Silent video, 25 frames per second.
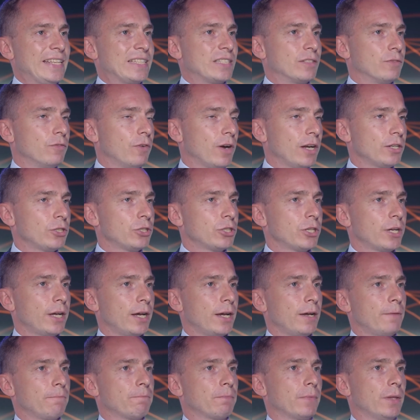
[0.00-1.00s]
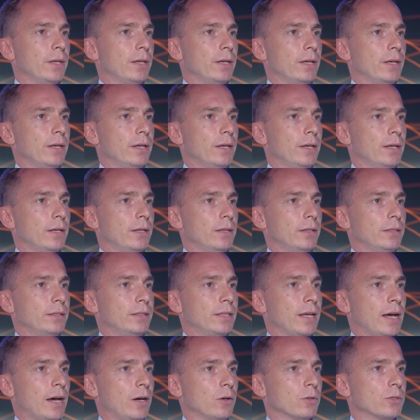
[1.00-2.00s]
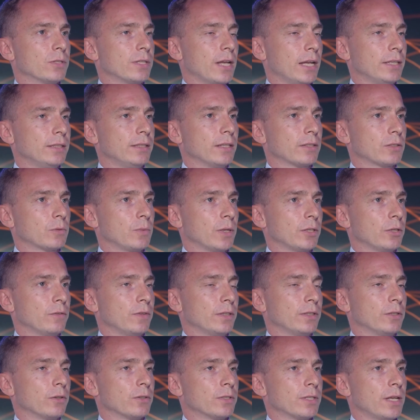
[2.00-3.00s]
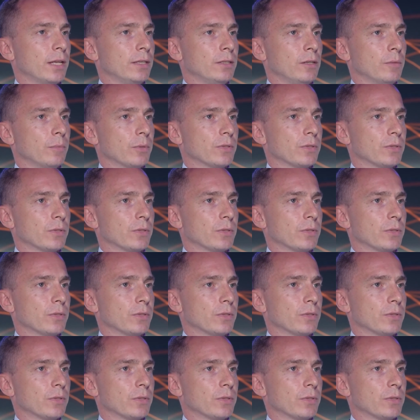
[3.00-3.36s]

zwłaszcza ta ostatnia składowa, to ostatnie